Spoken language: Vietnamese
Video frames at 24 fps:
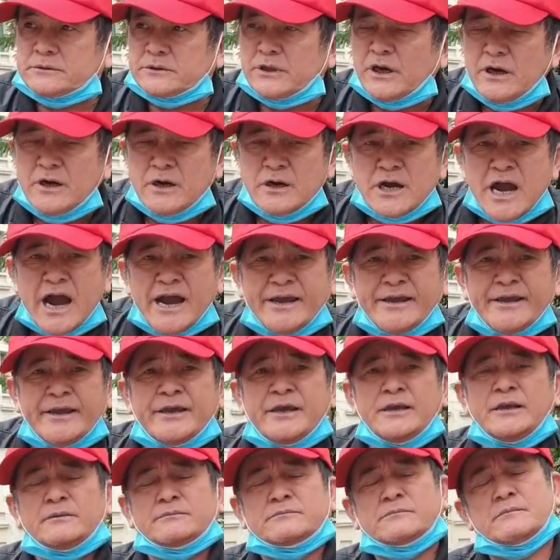từ
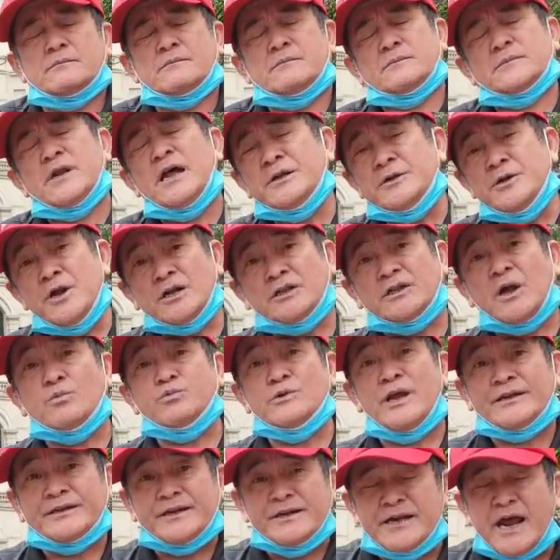ngày đất nước
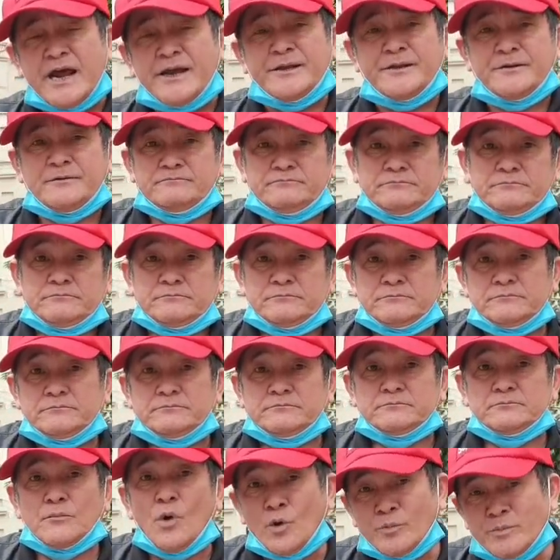thống nhất đến nay
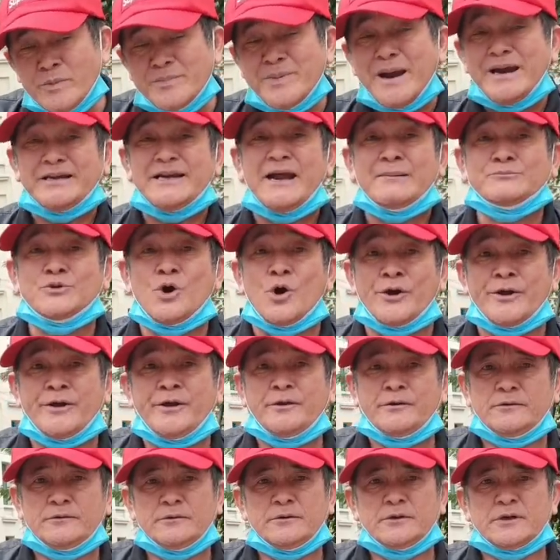47 năm rồi
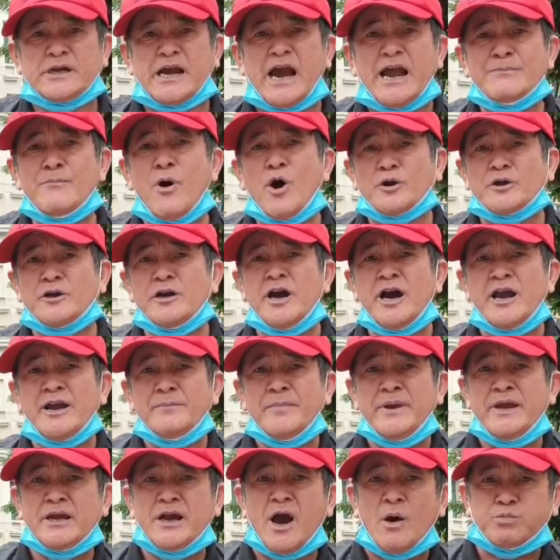ấy, cái bọn người
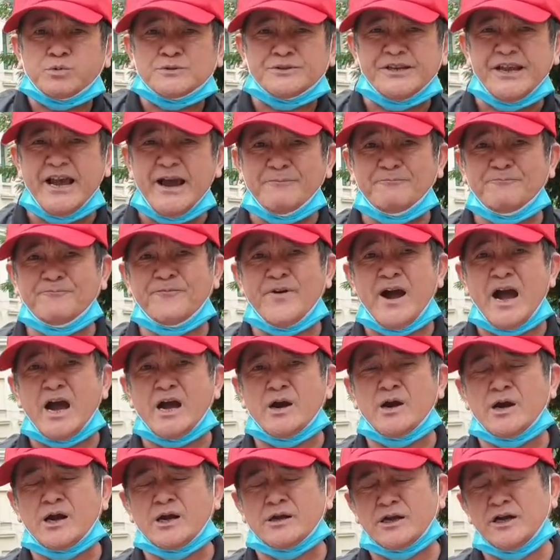Mỹ gốc diệm và
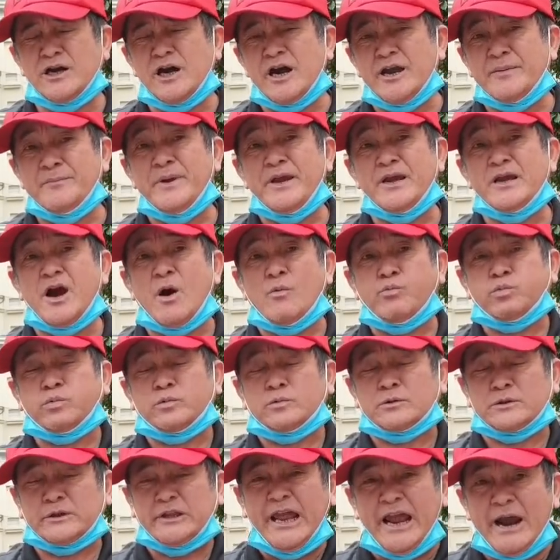người Mỹ gốc
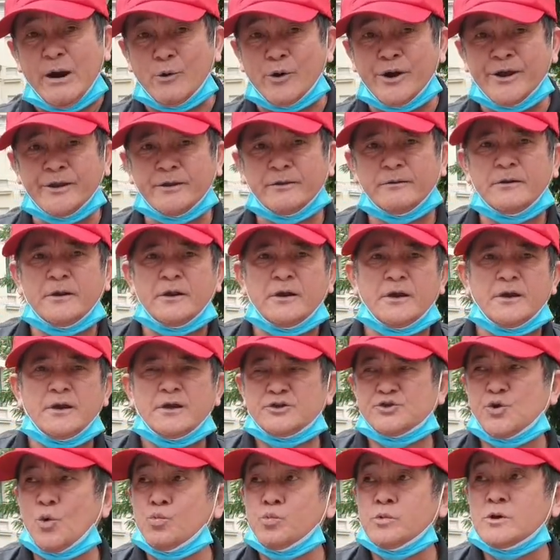thiệu ấy
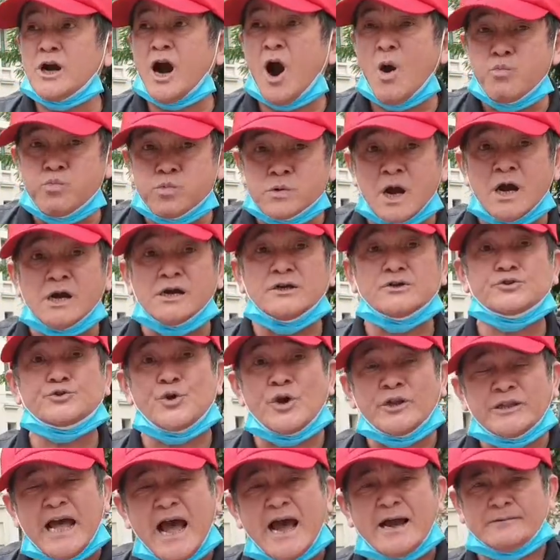chúng không ngừng
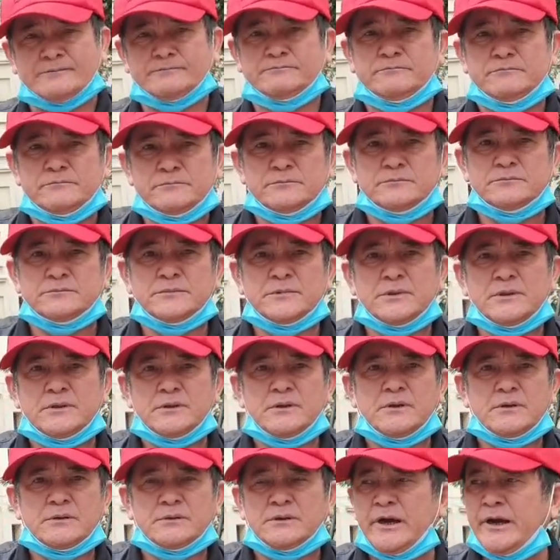xuyên tạc
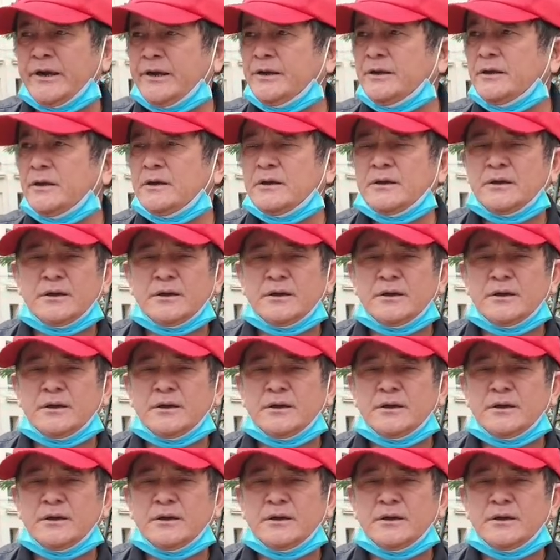đấy